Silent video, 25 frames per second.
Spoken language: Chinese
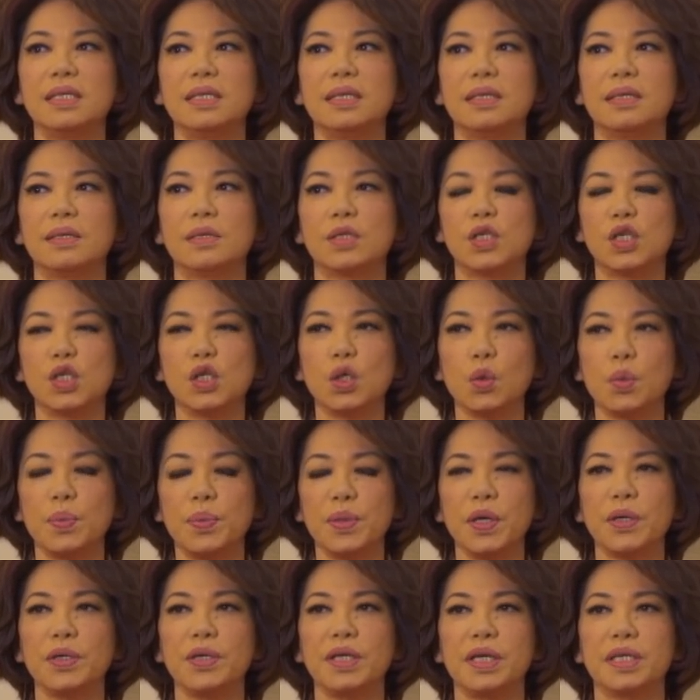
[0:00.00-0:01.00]
的售
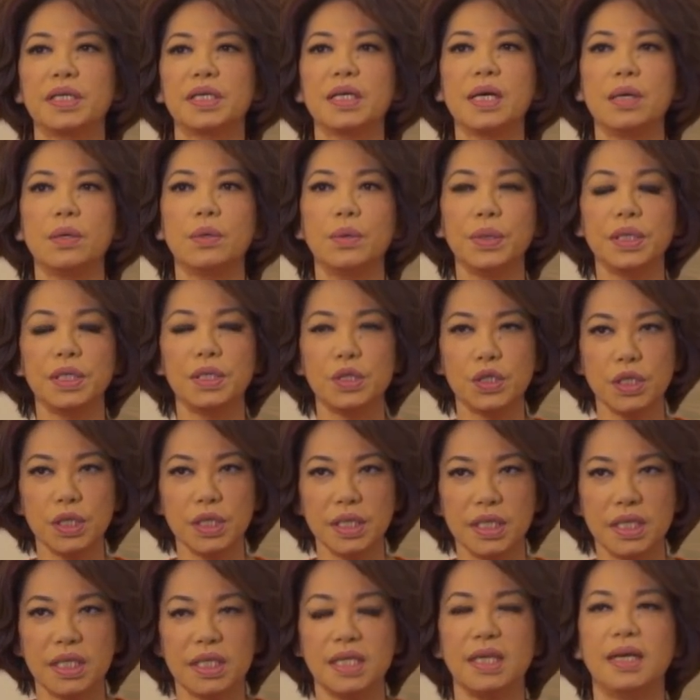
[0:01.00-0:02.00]
票演唱会之
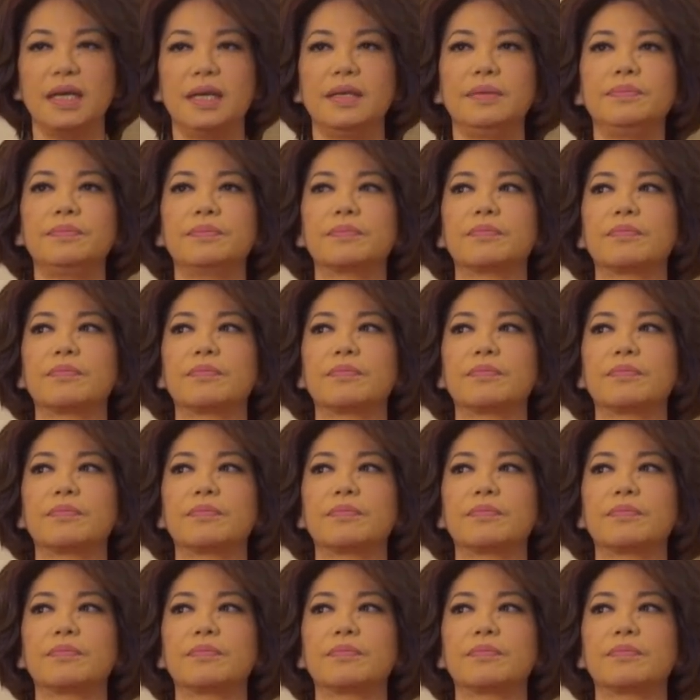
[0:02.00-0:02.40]
前，